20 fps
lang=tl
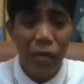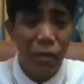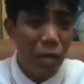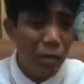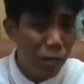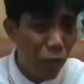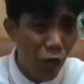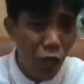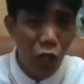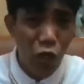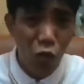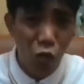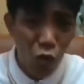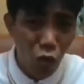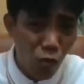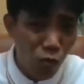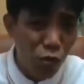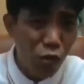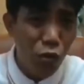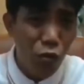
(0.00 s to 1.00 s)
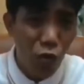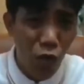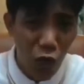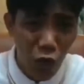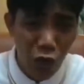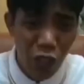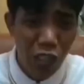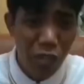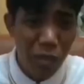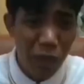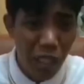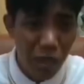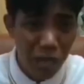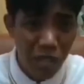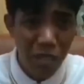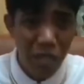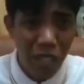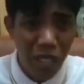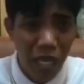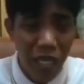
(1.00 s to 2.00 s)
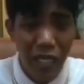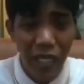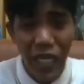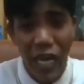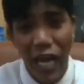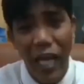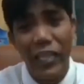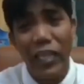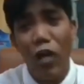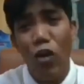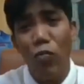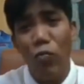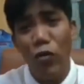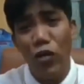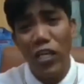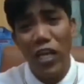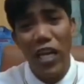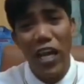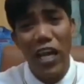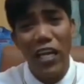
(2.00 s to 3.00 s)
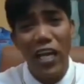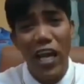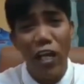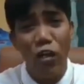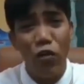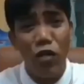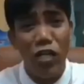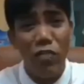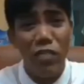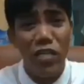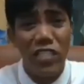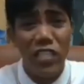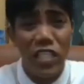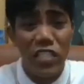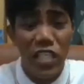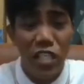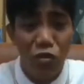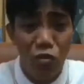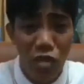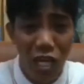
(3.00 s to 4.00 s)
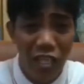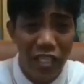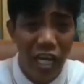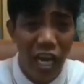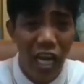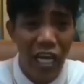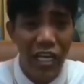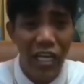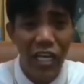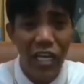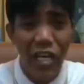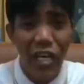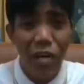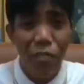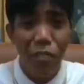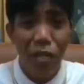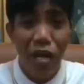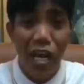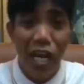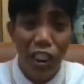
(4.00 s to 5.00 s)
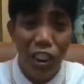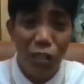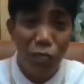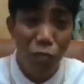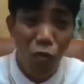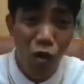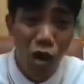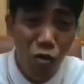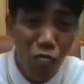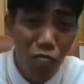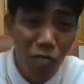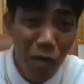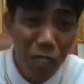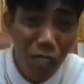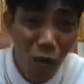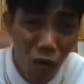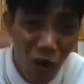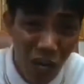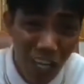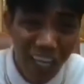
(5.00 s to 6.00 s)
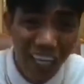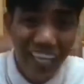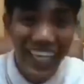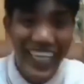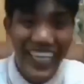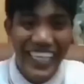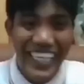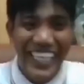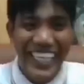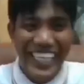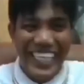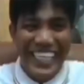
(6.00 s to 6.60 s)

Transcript: siya naman pong inuubos ko ngayon at pinamimigay. At ako po'y nananalo rin minsan sa sugal dahil malakas po akong mag popper